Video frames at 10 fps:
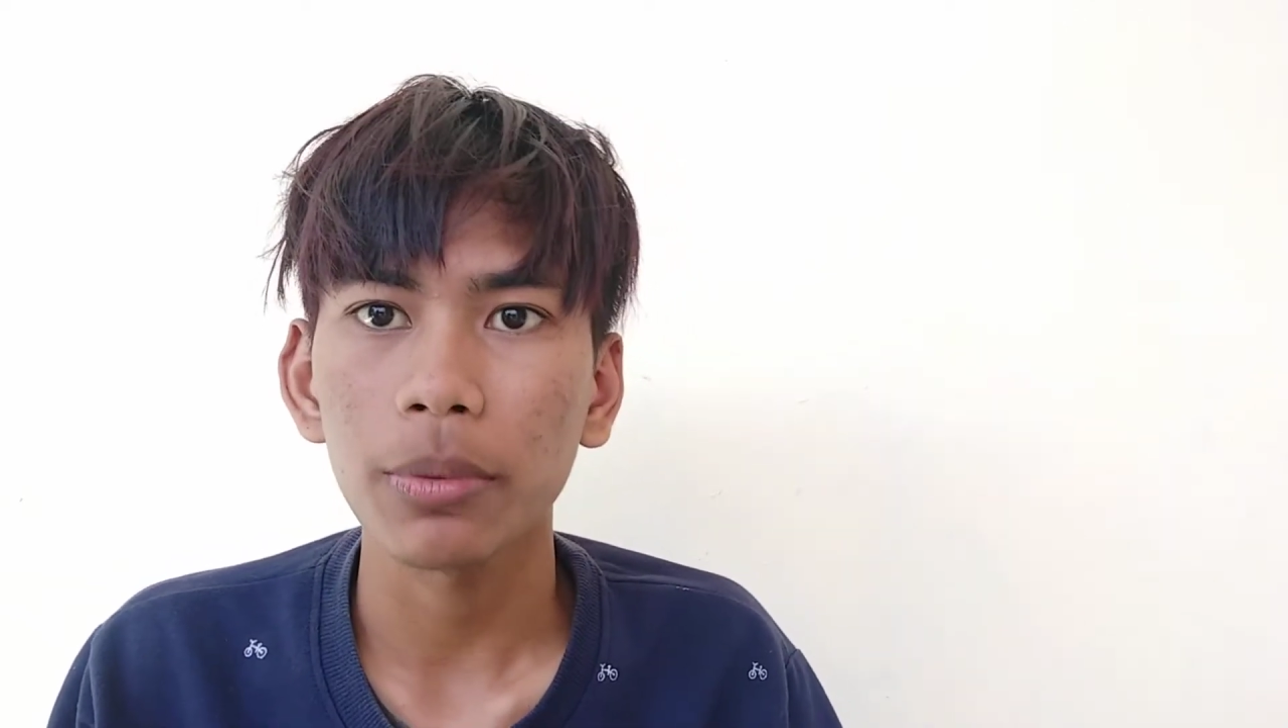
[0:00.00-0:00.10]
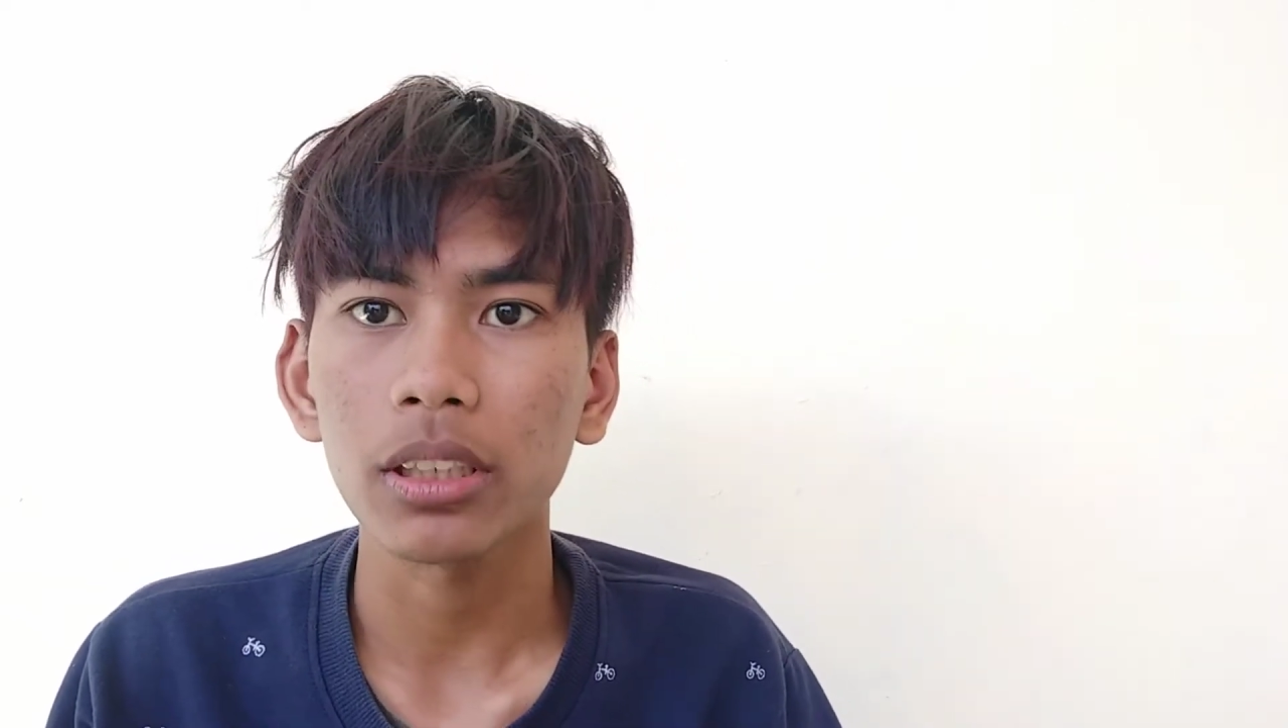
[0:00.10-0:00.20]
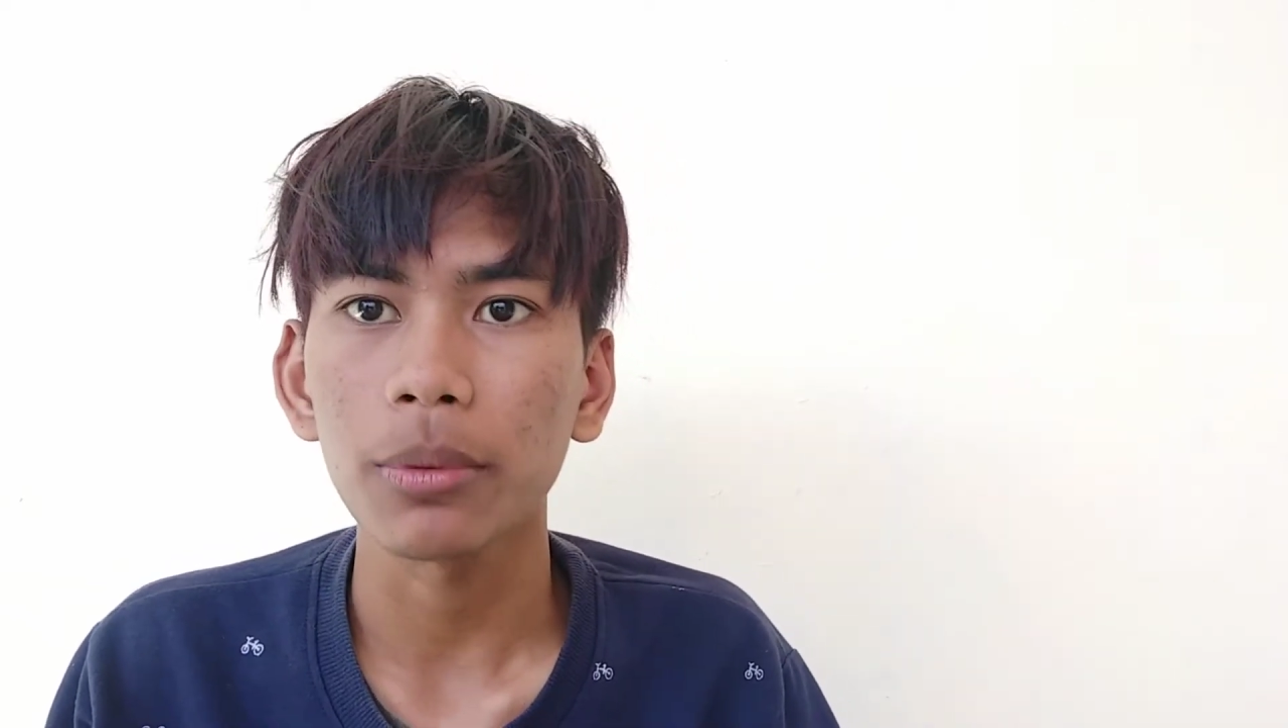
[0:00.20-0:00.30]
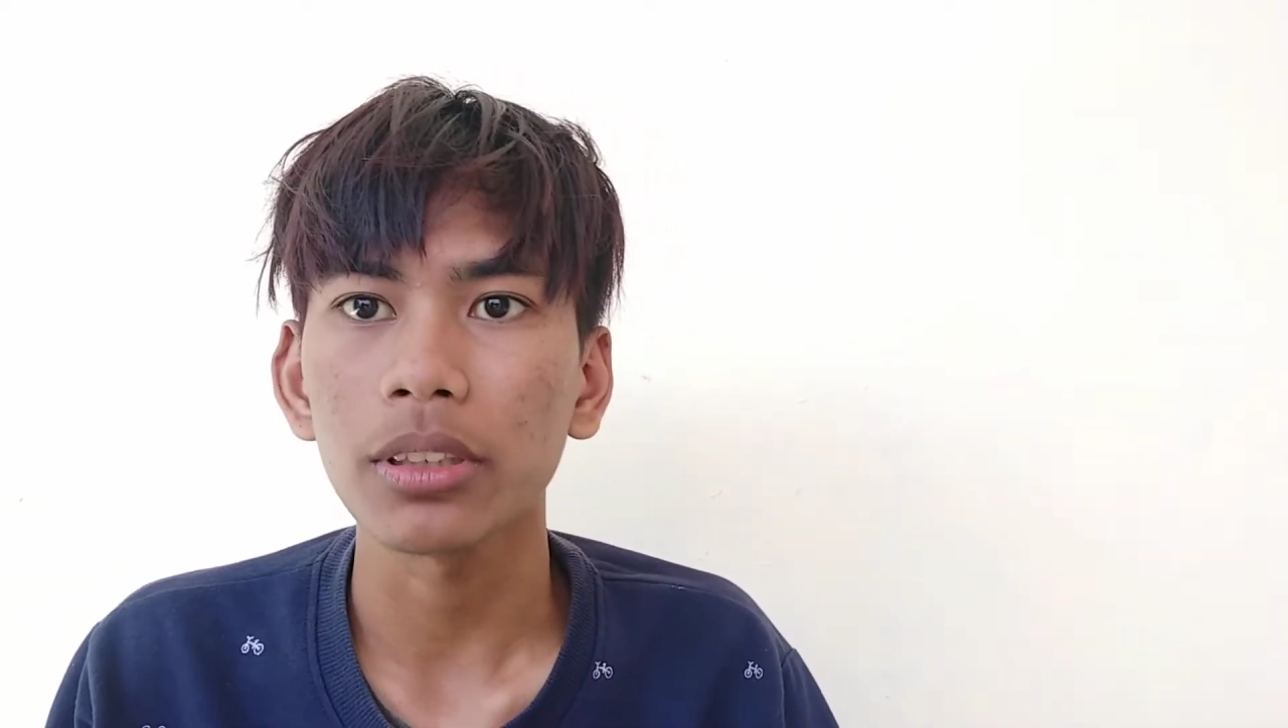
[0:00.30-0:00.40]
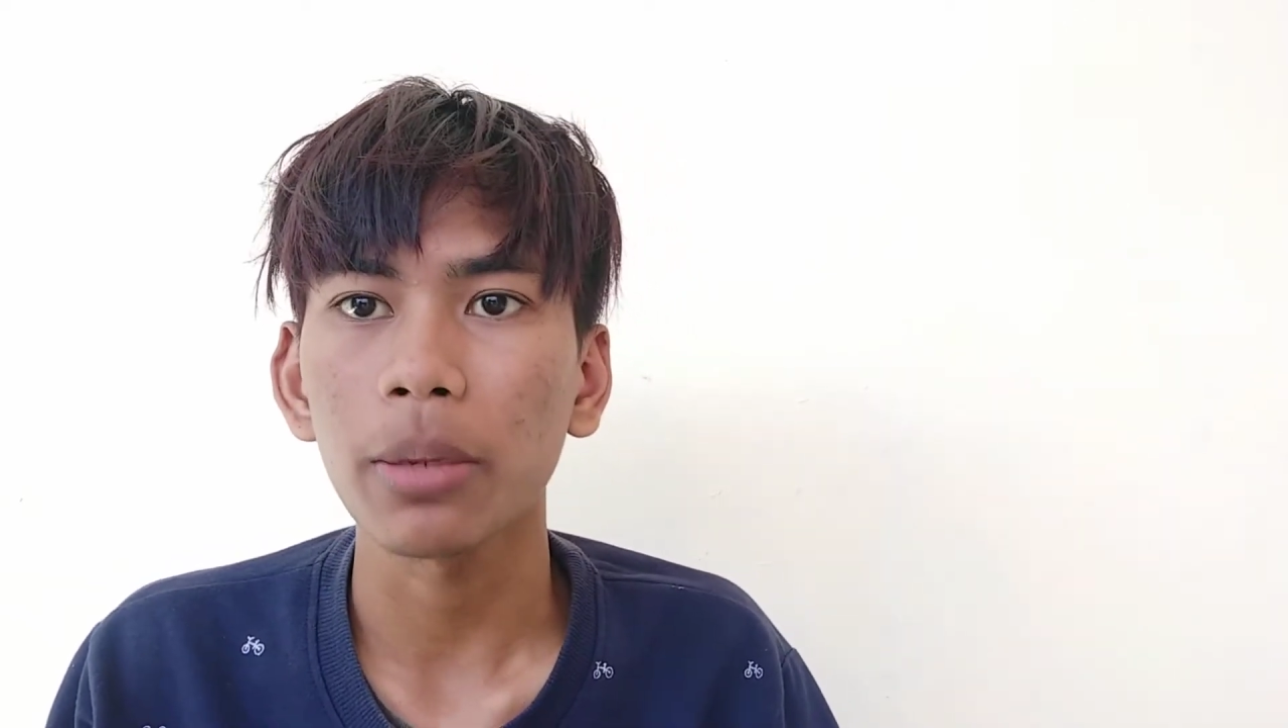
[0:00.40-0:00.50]

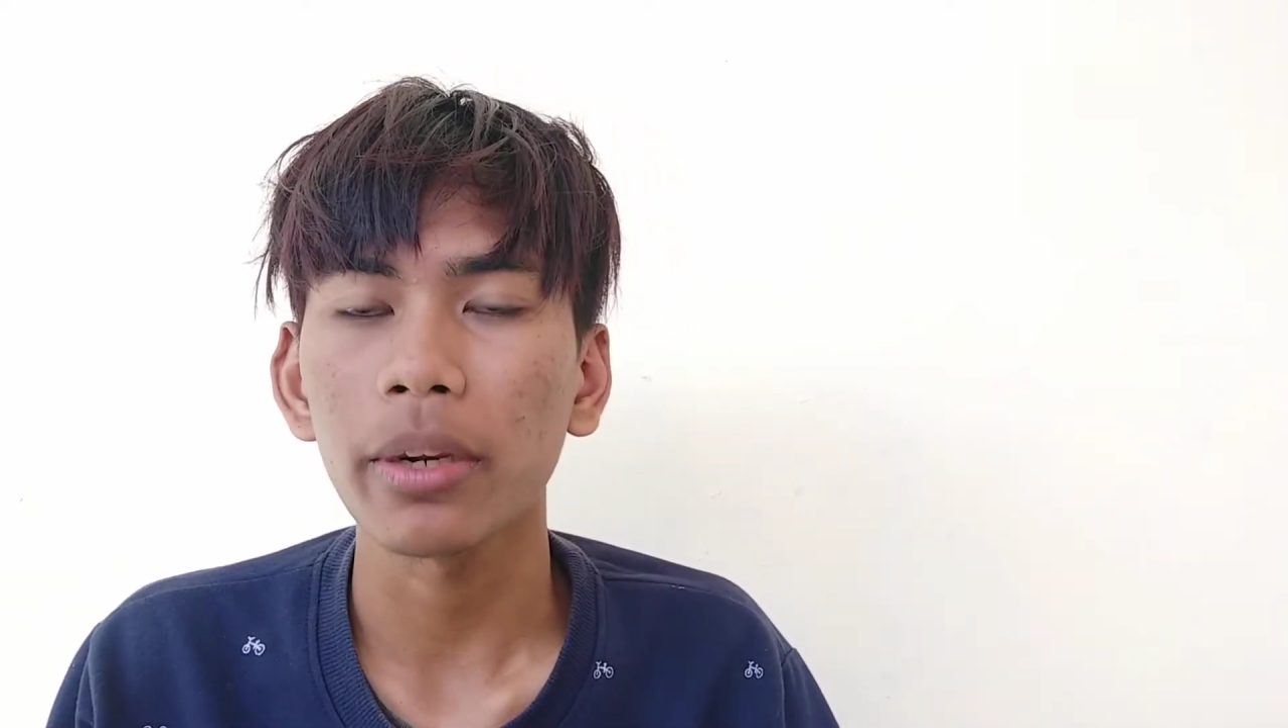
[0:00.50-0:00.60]
bersama saya